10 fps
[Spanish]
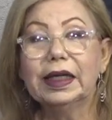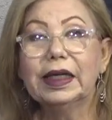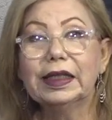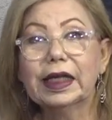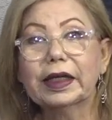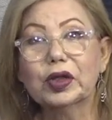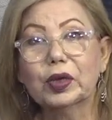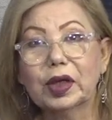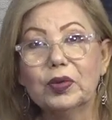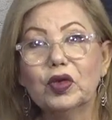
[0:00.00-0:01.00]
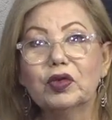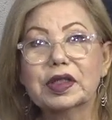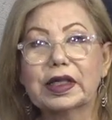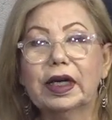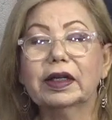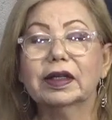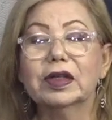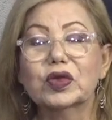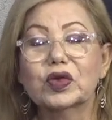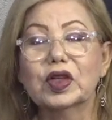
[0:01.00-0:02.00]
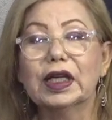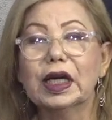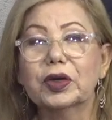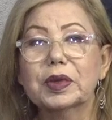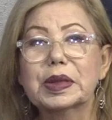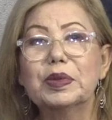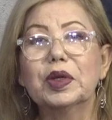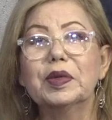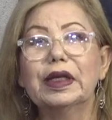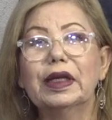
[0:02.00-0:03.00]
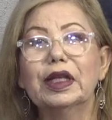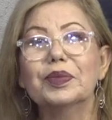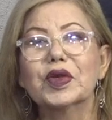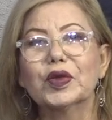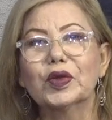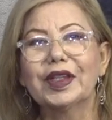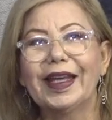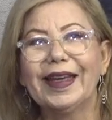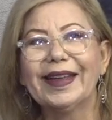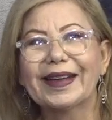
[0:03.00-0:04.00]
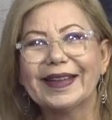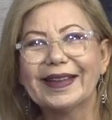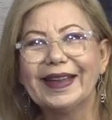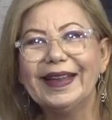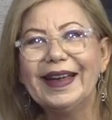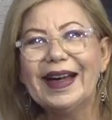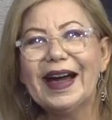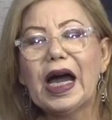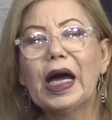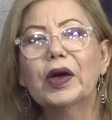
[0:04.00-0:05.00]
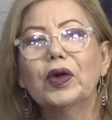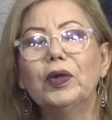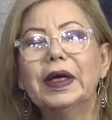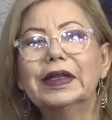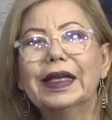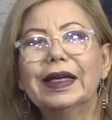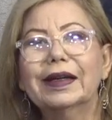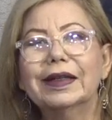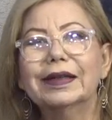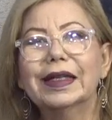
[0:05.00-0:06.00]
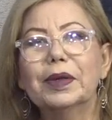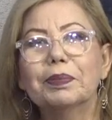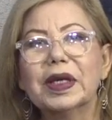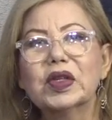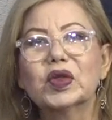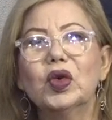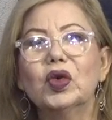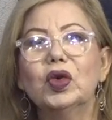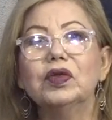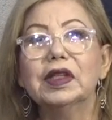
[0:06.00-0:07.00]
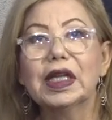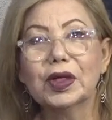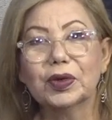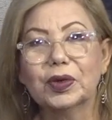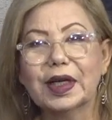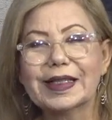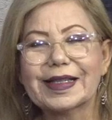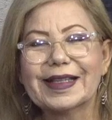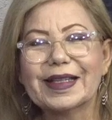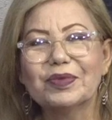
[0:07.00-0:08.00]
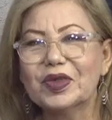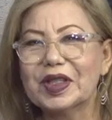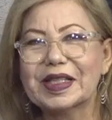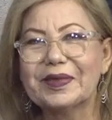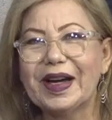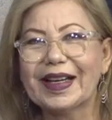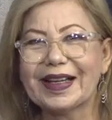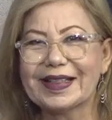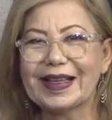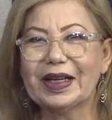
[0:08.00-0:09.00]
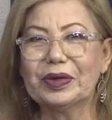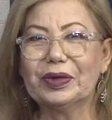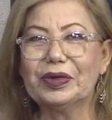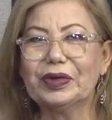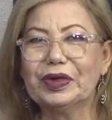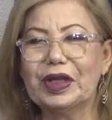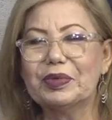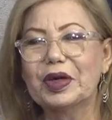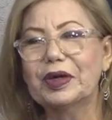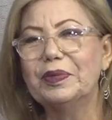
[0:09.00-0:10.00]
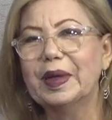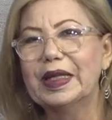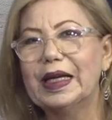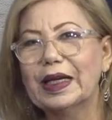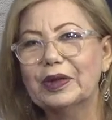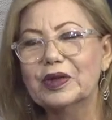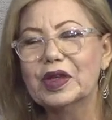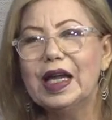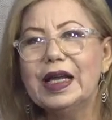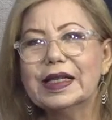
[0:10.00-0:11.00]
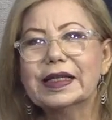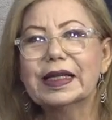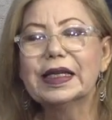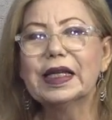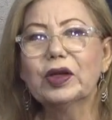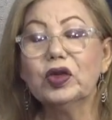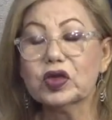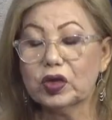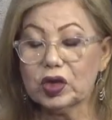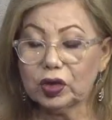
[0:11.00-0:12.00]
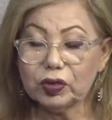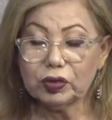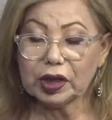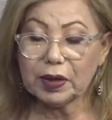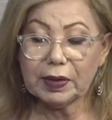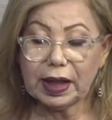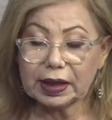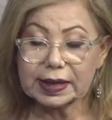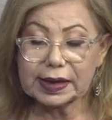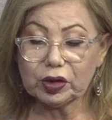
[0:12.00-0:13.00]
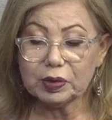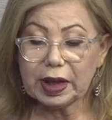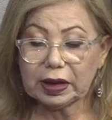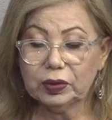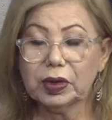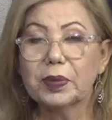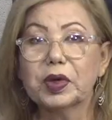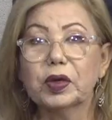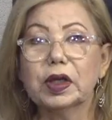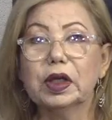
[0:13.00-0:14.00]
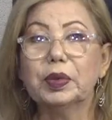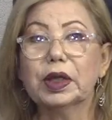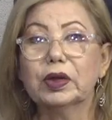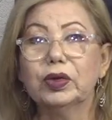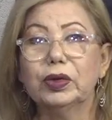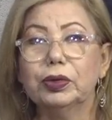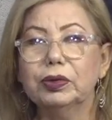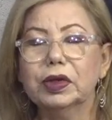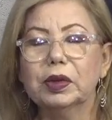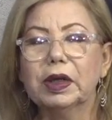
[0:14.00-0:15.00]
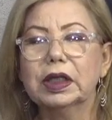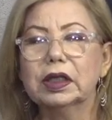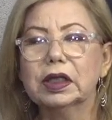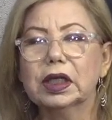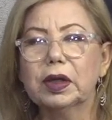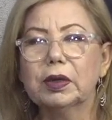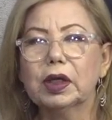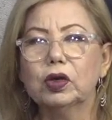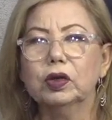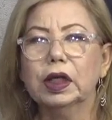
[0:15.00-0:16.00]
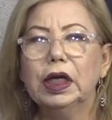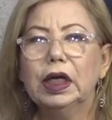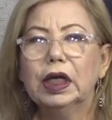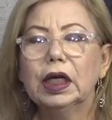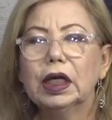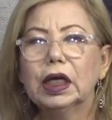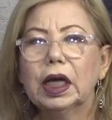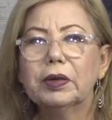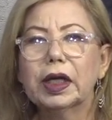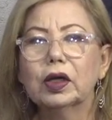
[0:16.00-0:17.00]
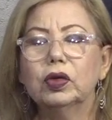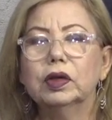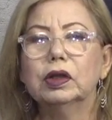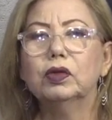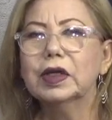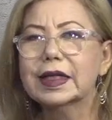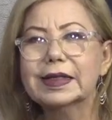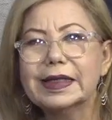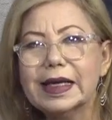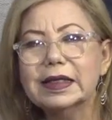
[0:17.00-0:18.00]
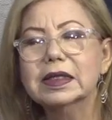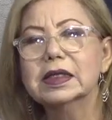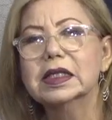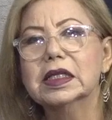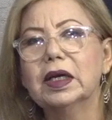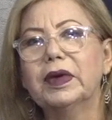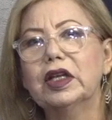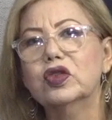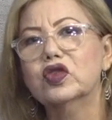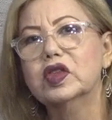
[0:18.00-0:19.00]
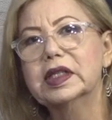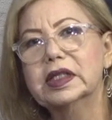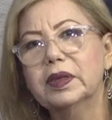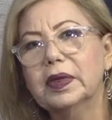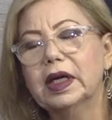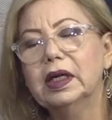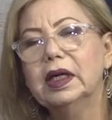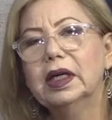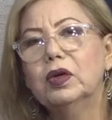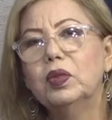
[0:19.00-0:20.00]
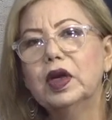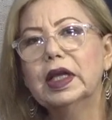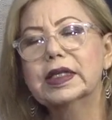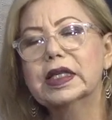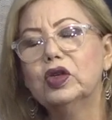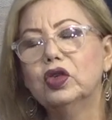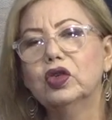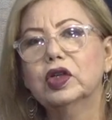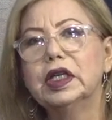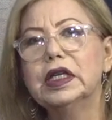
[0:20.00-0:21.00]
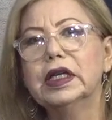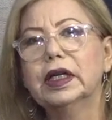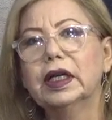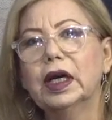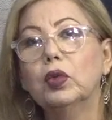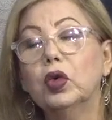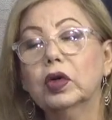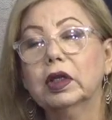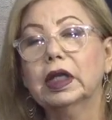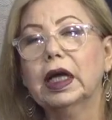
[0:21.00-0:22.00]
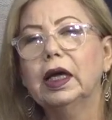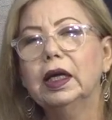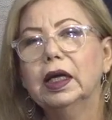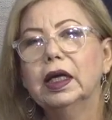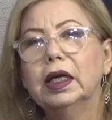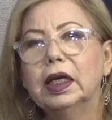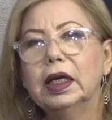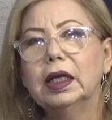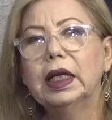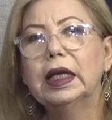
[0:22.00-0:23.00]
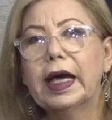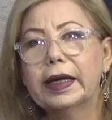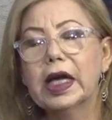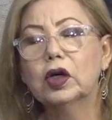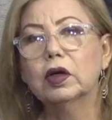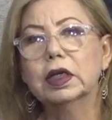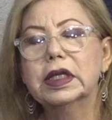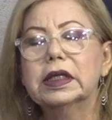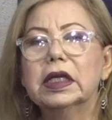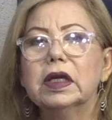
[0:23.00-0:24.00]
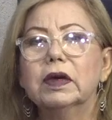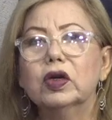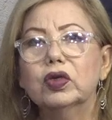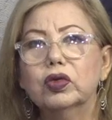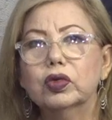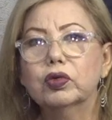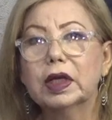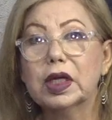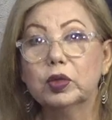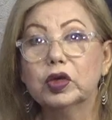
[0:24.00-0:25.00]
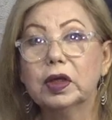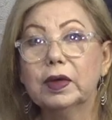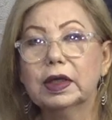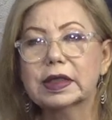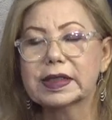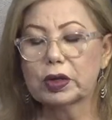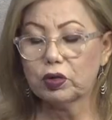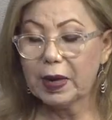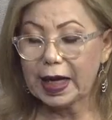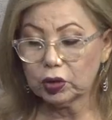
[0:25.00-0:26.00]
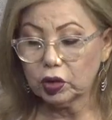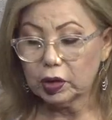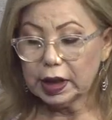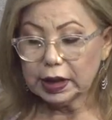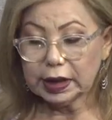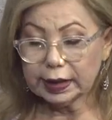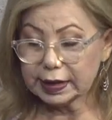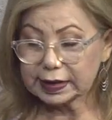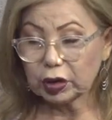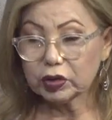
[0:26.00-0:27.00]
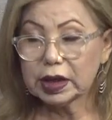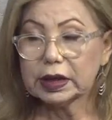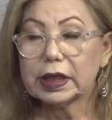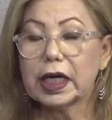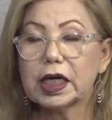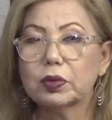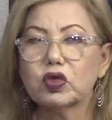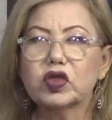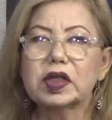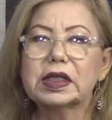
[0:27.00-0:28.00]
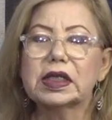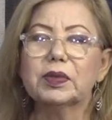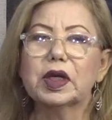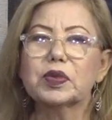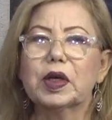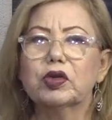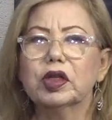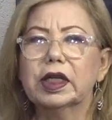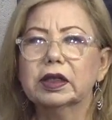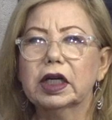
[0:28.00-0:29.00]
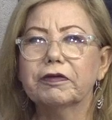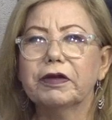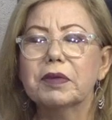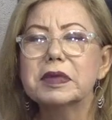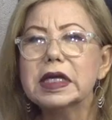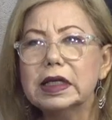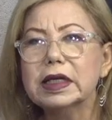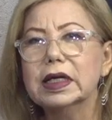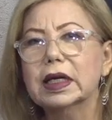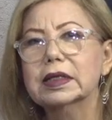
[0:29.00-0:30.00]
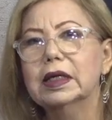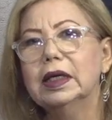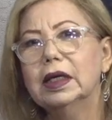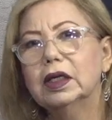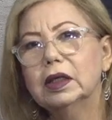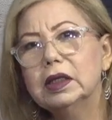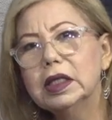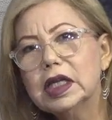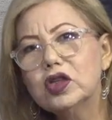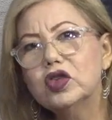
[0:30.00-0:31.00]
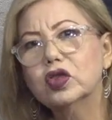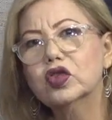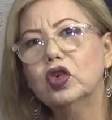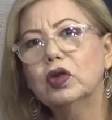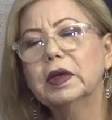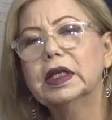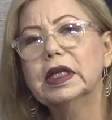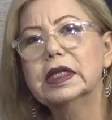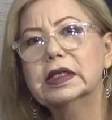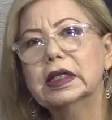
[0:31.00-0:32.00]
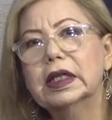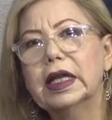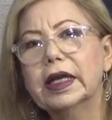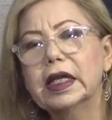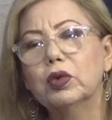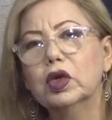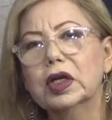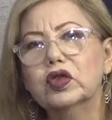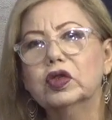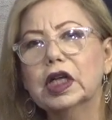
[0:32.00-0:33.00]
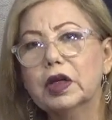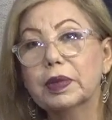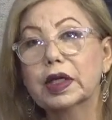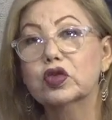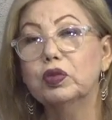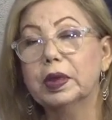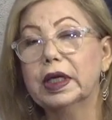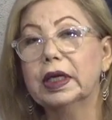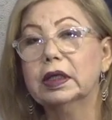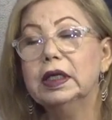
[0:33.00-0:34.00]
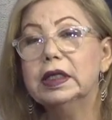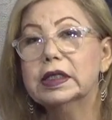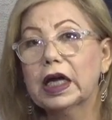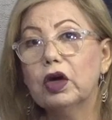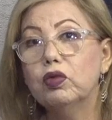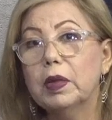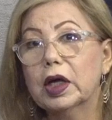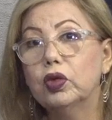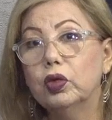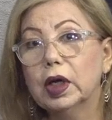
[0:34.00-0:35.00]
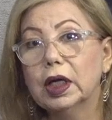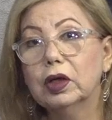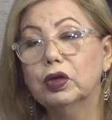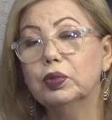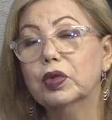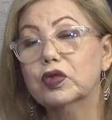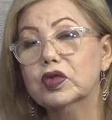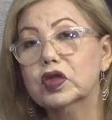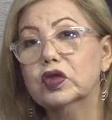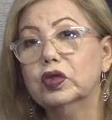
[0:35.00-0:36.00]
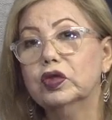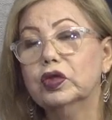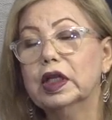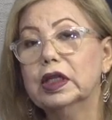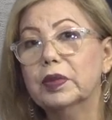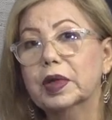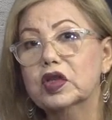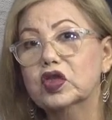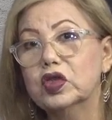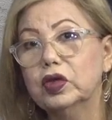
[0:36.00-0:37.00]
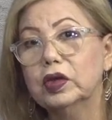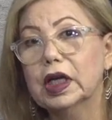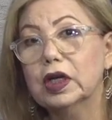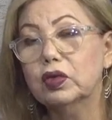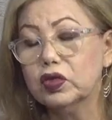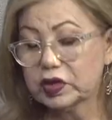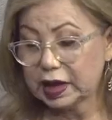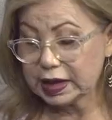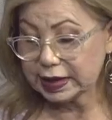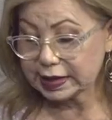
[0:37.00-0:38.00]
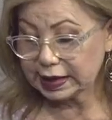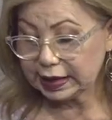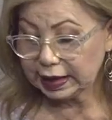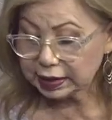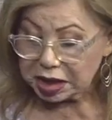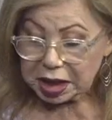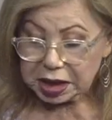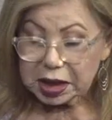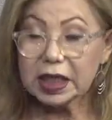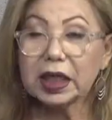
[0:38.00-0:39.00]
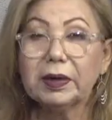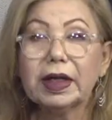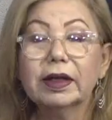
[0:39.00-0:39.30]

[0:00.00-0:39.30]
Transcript: Eh, les recordamos nuestras redes sociales, arroba Simplemente ID piso TRT, arroba TRT Piso Contigo. Así que muchísimas gracias a todos ustedes por acompañarnos, seguirnos hoy con un tema que se convierte en una prioridad para todos, un tema que tiene que ver con, eh, con una ciencia valiosísima como es la psicología que aborda el, área cognitiva, conductual y emotiva del ser humano, que desarrolla tareas hermosísimas para orientar familias, niños, jóvenes en el área vocacional para superar traumas, duelos, procesos de depresión, de angustia, de ansiedad y que vale